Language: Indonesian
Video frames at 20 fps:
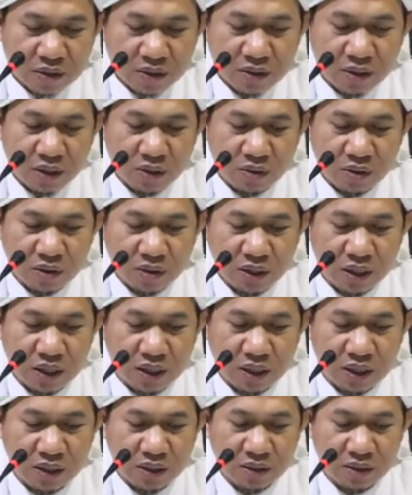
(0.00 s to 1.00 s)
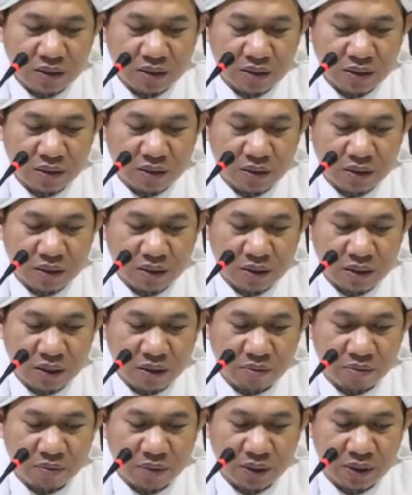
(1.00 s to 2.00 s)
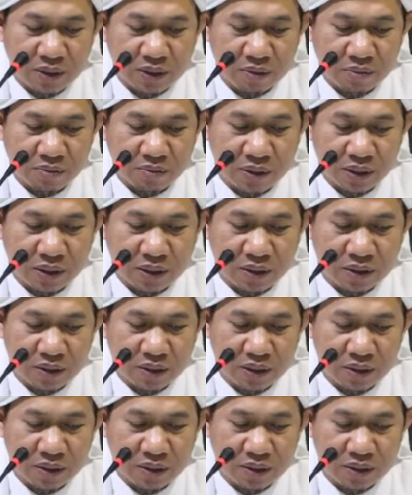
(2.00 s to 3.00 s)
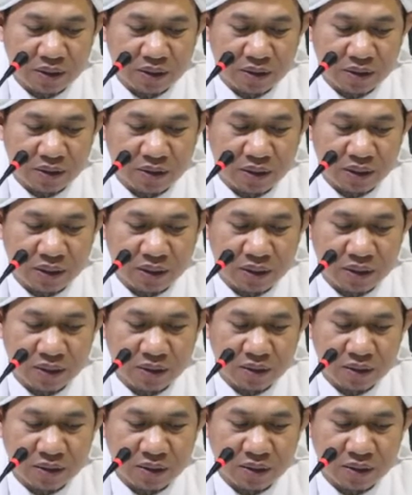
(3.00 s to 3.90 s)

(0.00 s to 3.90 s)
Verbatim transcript: satu keterangan sampai-sampai ya ini